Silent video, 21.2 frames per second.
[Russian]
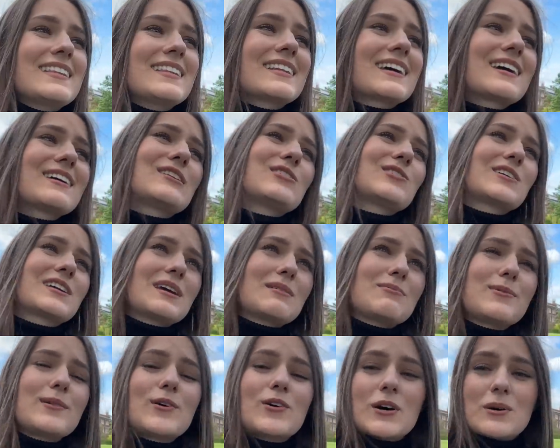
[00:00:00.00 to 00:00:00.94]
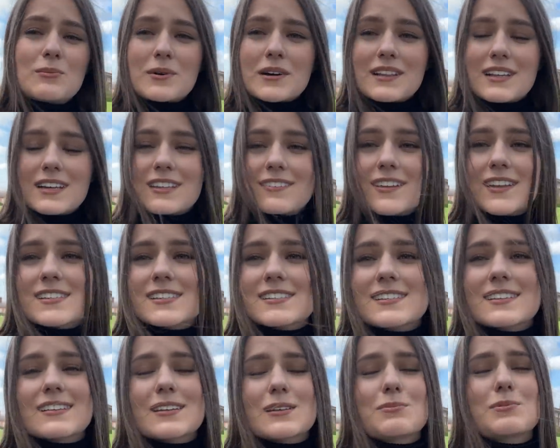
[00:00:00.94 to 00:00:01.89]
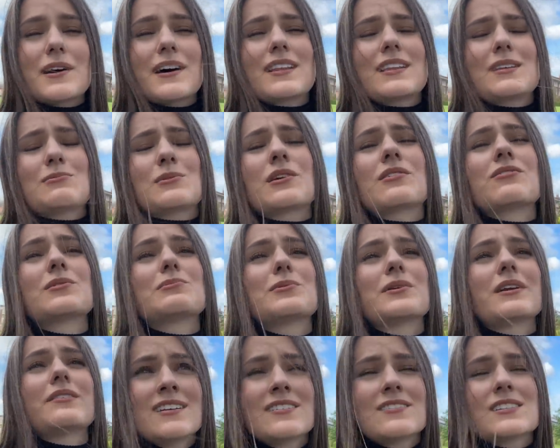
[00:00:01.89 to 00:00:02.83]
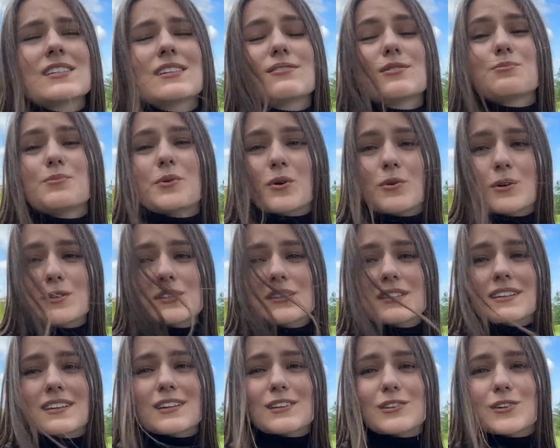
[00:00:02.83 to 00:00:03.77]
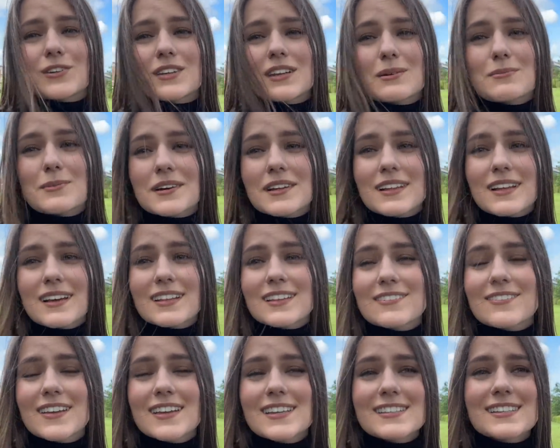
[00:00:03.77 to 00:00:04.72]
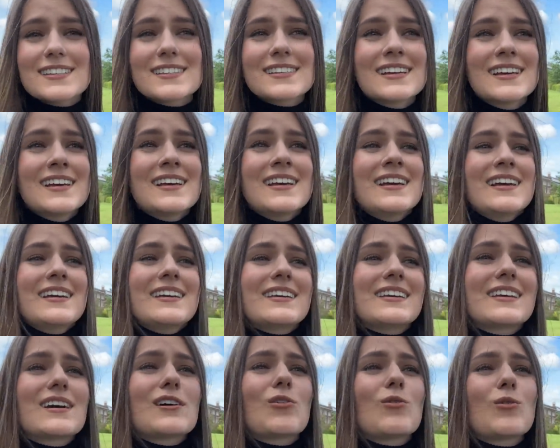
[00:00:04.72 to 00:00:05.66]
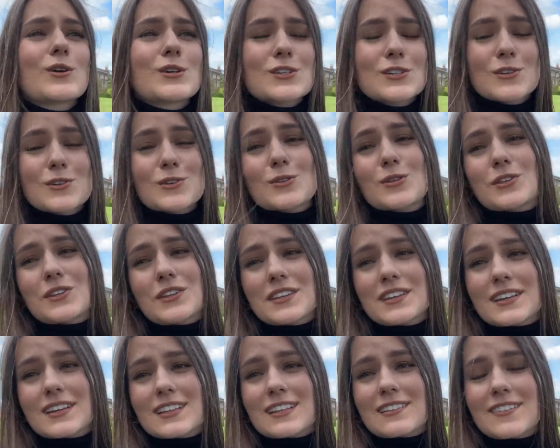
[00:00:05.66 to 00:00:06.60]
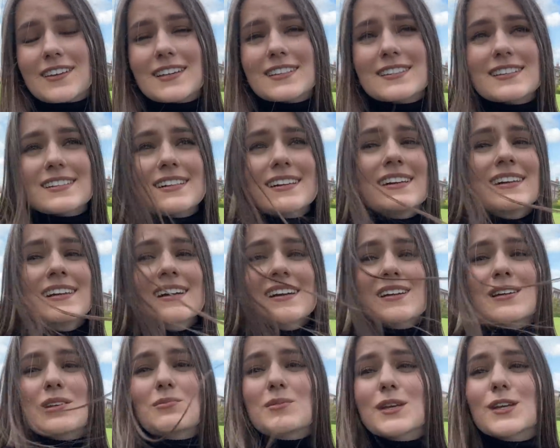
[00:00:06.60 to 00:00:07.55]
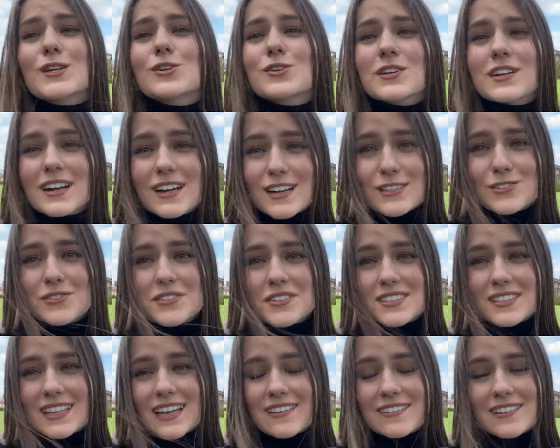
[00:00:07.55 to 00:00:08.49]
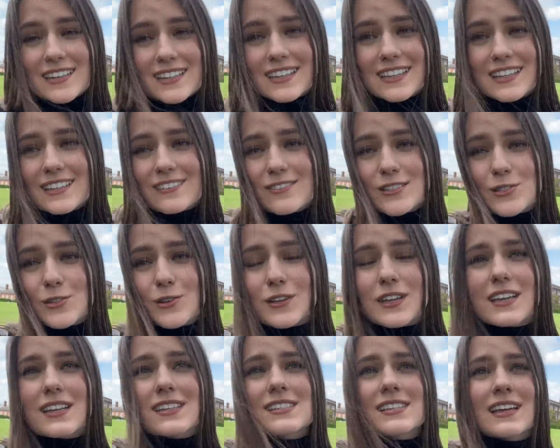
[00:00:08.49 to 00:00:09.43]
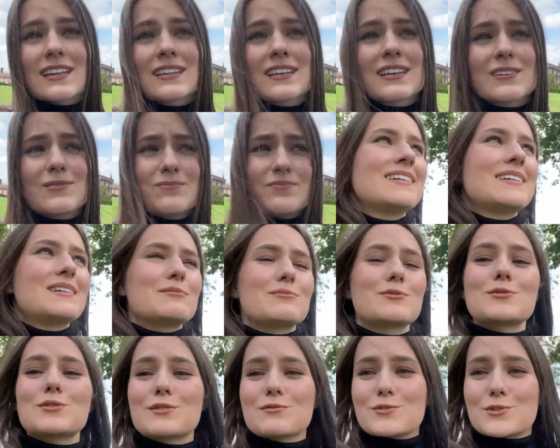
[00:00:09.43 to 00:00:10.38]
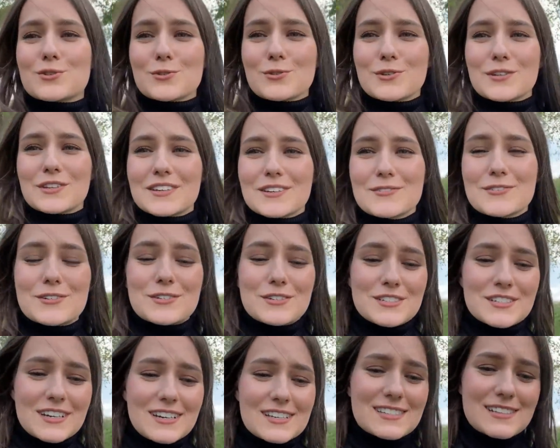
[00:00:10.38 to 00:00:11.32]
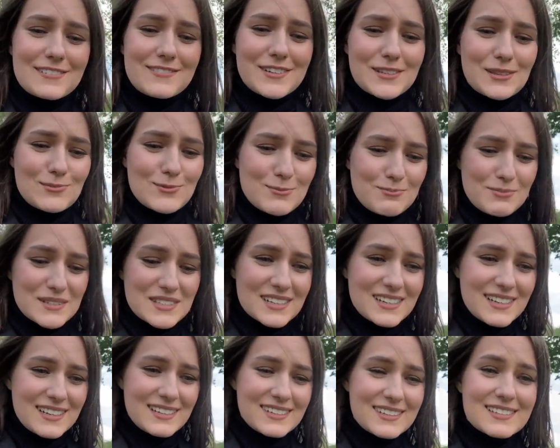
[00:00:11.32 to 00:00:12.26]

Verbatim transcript: на которых я плохо могла ответить. И, ребята, мне выпали все вопросы, на которые я могла ответить. И я очень круто на них ответила. И мне еще ни разу не ставили такие высокие оценки. Я просто в шоке. Я очень счастлива. Это мой последний